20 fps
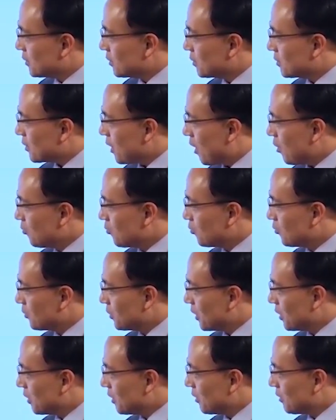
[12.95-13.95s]
그래서
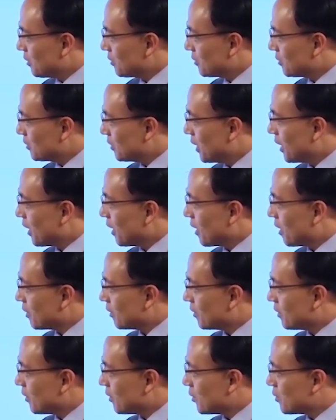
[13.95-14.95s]
한국은행이
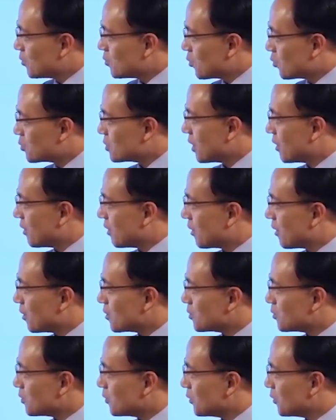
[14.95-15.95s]
은행한테 조사해
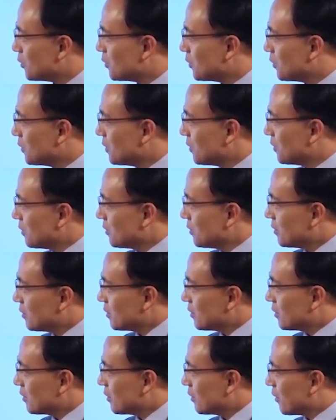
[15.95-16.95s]
가지고요.
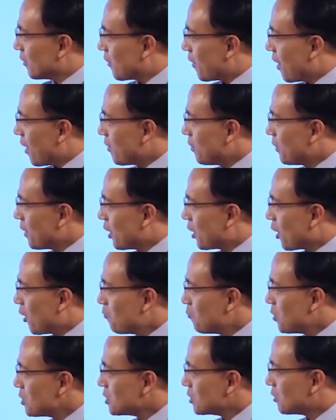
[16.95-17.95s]
예, 한 달에
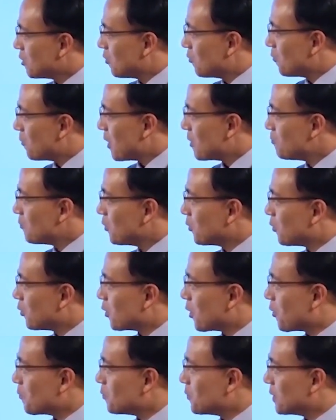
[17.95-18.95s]
한 번씩
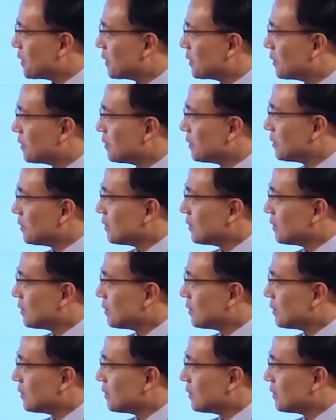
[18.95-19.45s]
발표를 합니다.